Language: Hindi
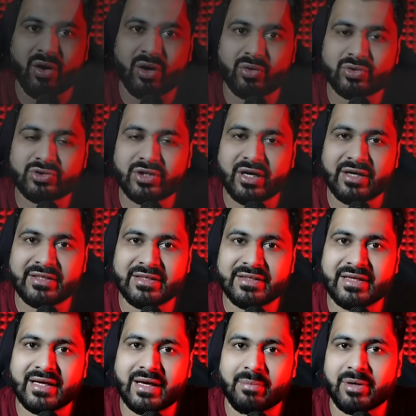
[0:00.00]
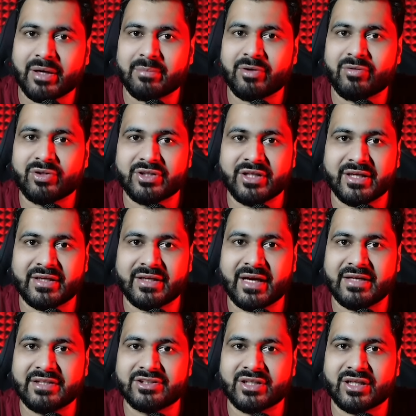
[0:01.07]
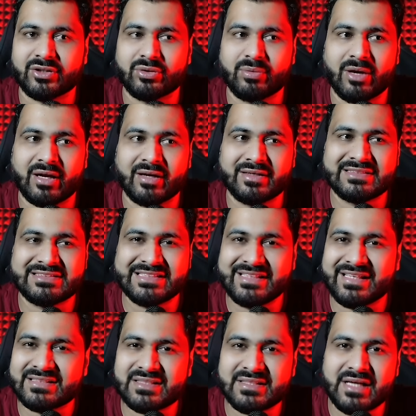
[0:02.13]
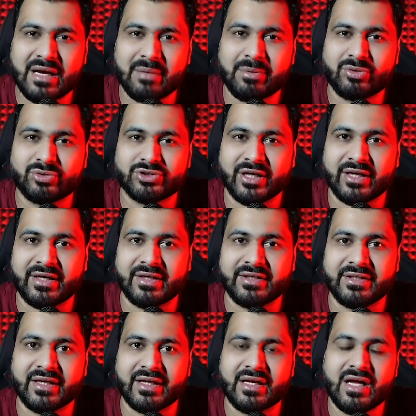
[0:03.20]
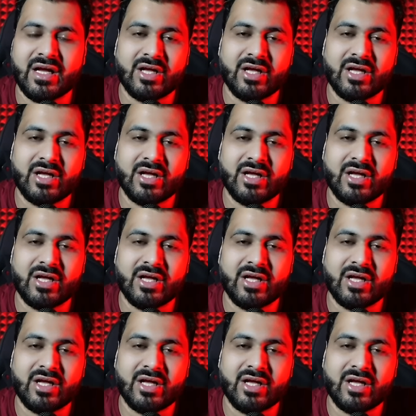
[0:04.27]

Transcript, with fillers: और उस लड़की के कमरे में वो देख के आई शिका दोबारा कि सीरियसली यहाँ पे कुछ है या नहीं है